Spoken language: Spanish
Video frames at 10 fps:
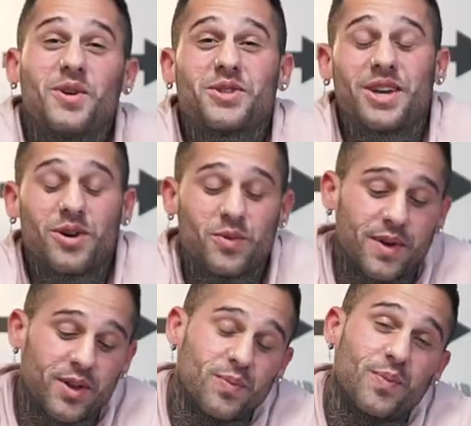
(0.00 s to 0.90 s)
Hoy os traigo un
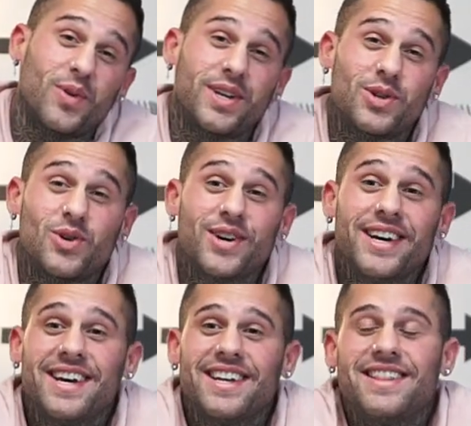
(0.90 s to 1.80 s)
vídeo un poquito
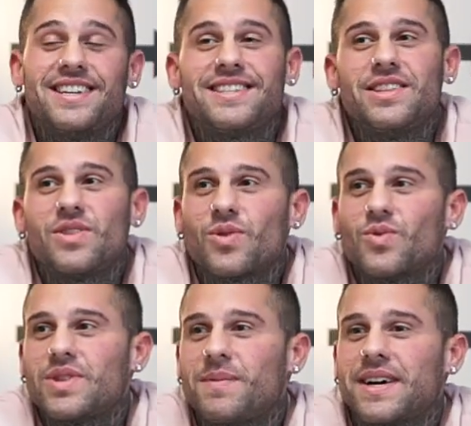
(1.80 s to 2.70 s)
distinto con un
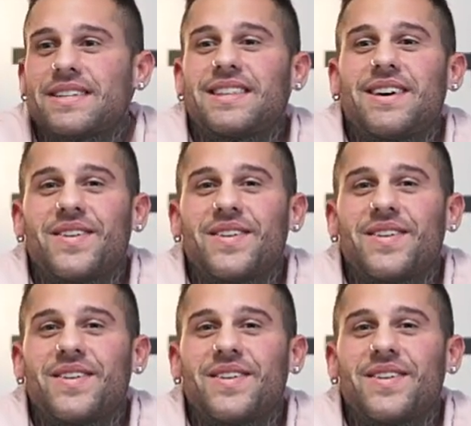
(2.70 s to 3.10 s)
tema que está